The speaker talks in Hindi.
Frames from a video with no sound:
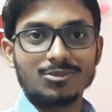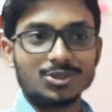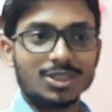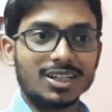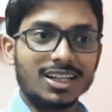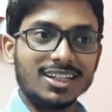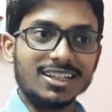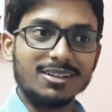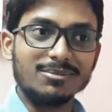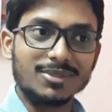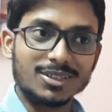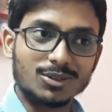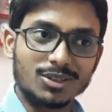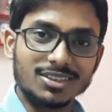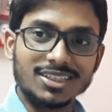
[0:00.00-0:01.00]
मुझे अली
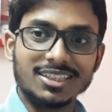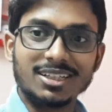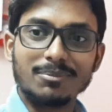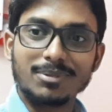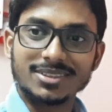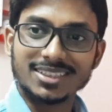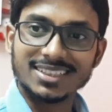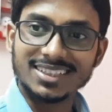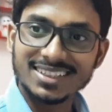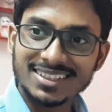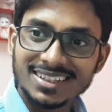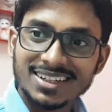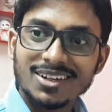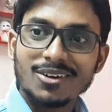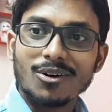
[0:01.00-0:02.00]
हमदा थोड़ा ज़्यादा पसंद है
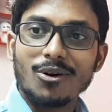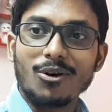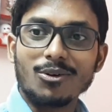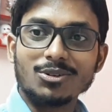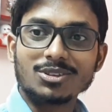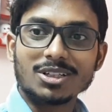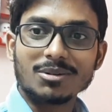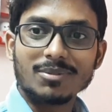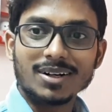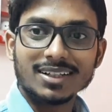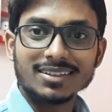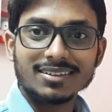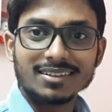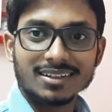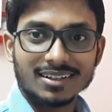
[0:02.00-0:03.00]
और उसके
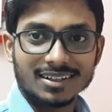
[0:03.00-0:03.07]
बाद